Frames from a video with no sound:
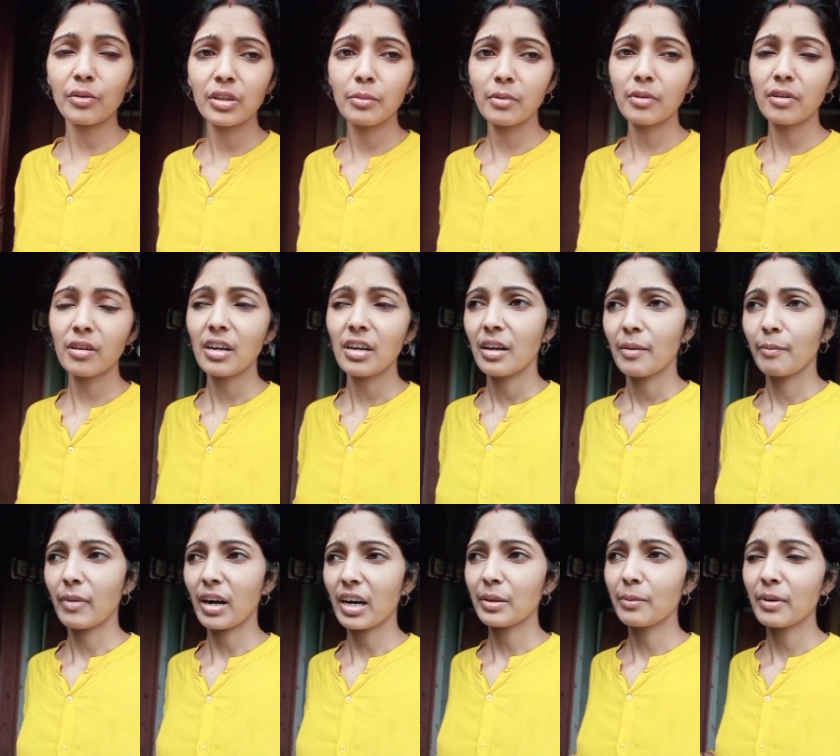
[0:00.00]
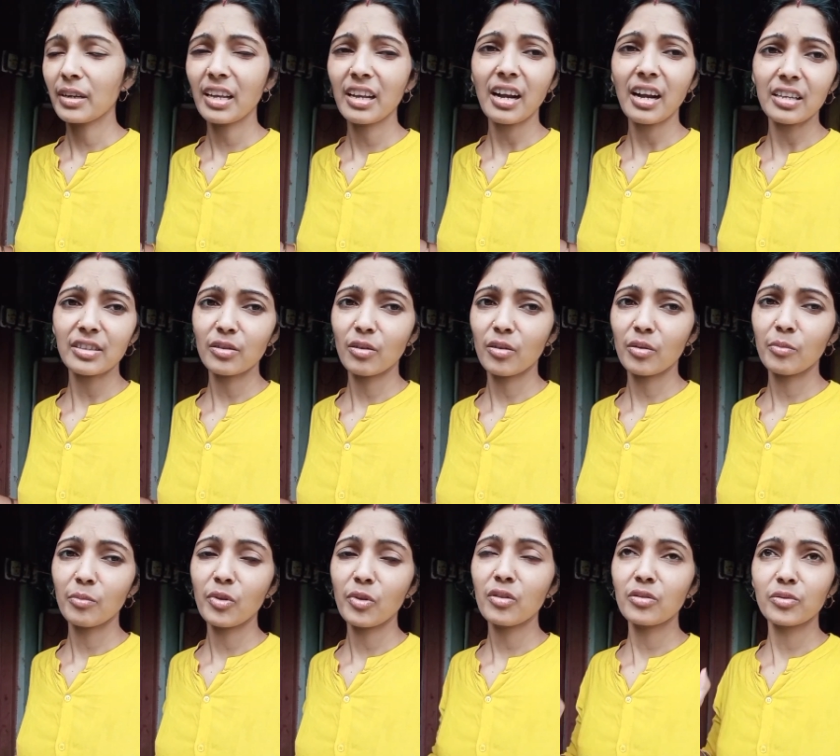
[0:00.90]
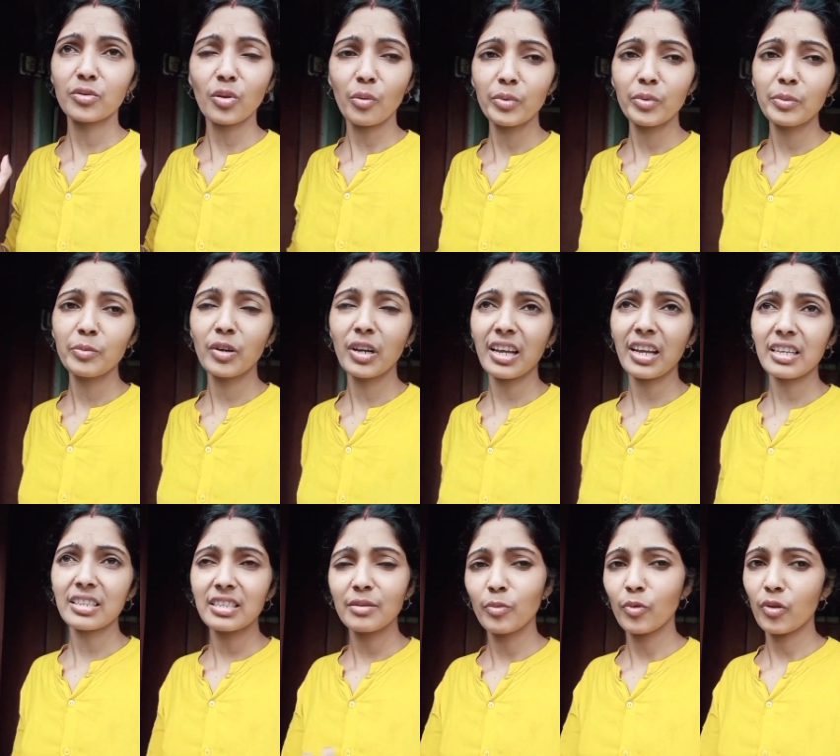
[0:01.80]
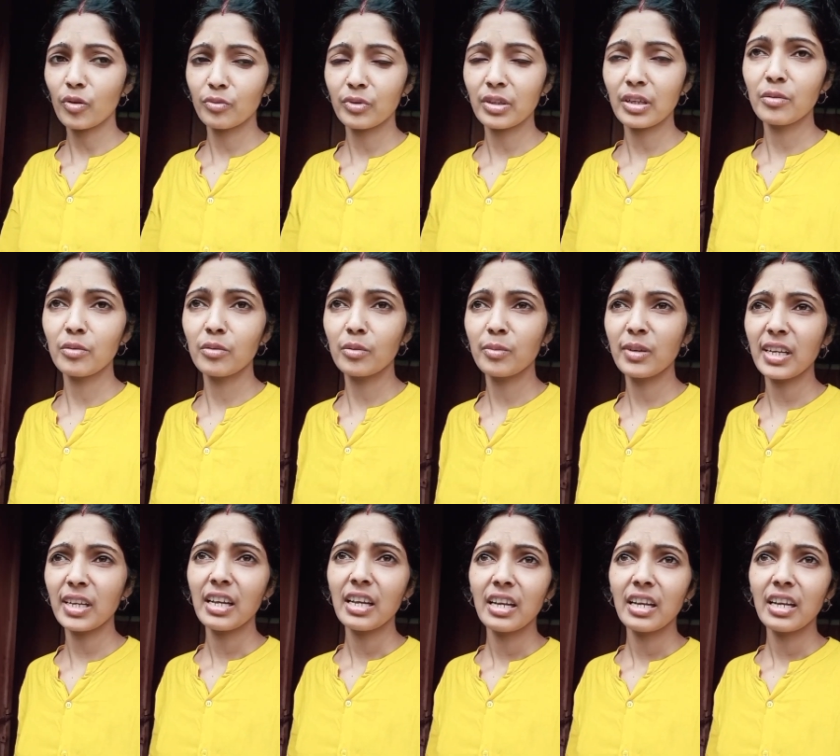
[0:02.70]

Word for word: দেবো বাদ বাকি কাজকর্ম সবই পড়ে আছে বর উঠে করবে